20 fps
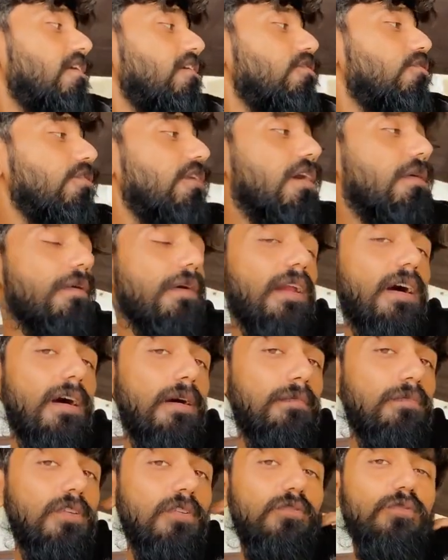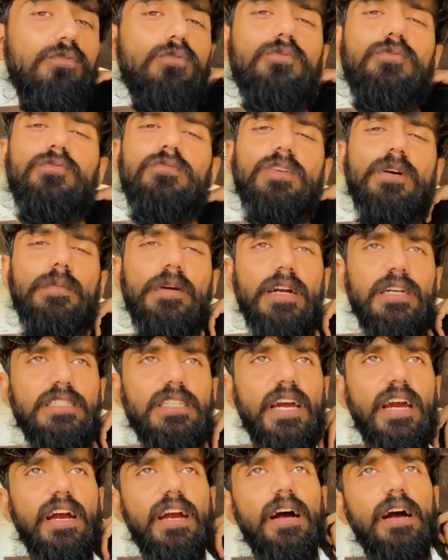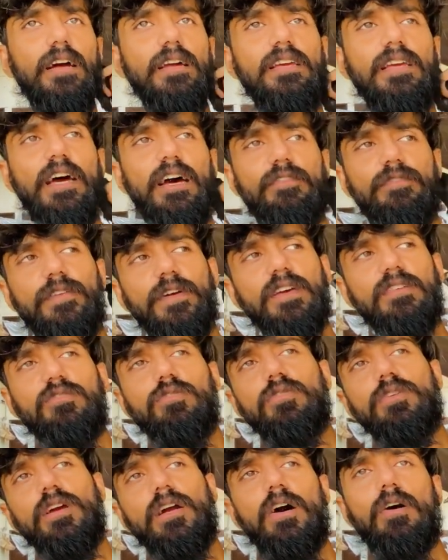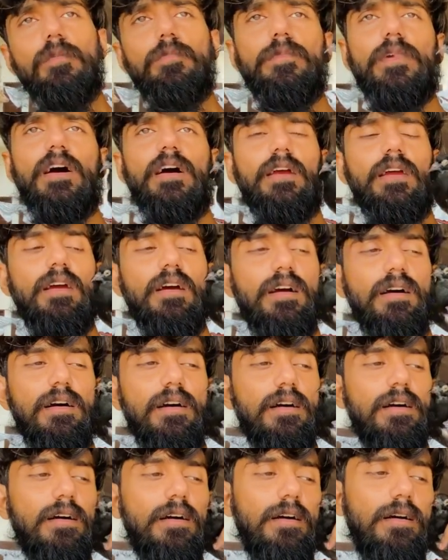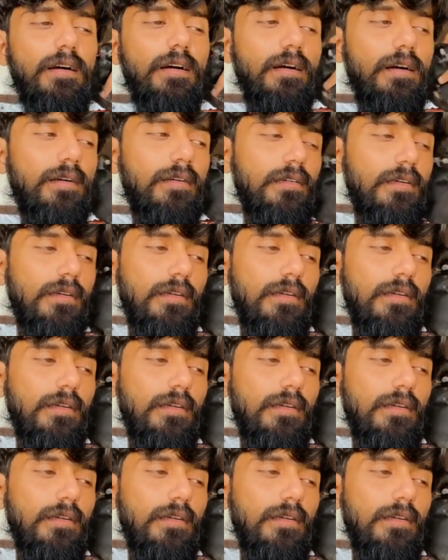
तो ये अब आराम से सुकून से बैठ जाएगा यार फेस तो दिखाओ अपना आ गया हाँ